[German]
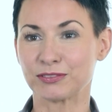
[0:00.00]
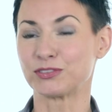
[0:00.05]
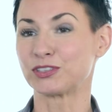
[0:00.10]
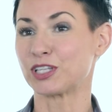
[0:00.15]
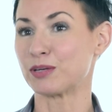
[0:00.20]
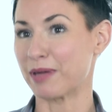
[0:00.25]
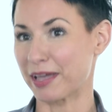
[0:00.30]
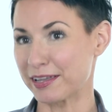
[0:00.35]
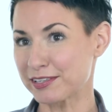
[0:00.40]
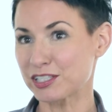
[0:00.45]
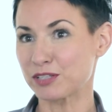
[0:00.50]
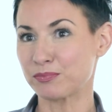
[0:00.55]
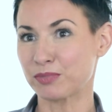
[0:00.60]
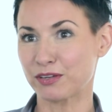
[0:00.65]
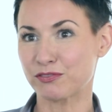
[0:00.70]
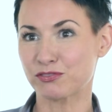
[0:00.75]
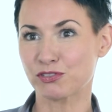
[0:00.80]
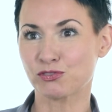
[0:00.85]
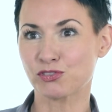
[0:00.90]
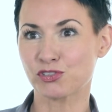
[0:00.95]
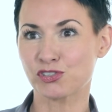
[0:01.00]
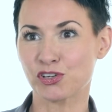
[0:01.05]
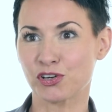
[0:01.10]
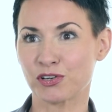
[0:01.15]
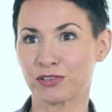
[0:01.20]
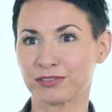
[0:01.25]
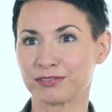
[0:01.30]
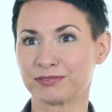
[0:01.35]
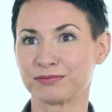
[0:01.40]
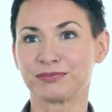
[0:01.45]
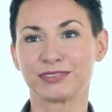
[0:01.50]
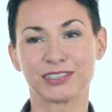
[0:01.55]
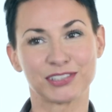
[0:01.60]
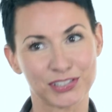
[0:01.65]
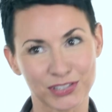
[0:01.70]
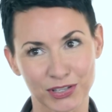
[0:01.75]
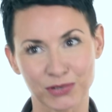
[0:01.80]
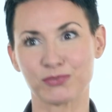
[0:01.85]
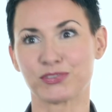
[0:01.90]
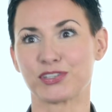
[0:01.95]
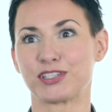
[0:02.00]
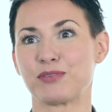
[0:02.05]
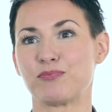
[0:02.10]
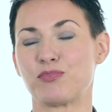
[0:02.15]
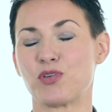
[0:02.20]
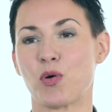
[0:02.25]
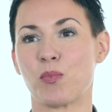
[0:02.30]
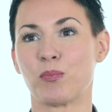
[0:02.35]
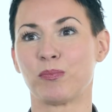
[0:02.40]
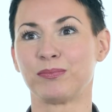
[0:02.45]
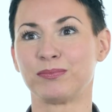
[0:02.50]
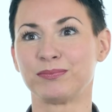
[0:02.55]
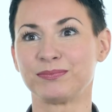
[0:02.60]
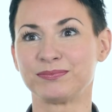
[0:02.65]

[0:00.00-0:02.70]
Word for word: und der Meisterbrief sozusagen, das ist dann unser Diplom.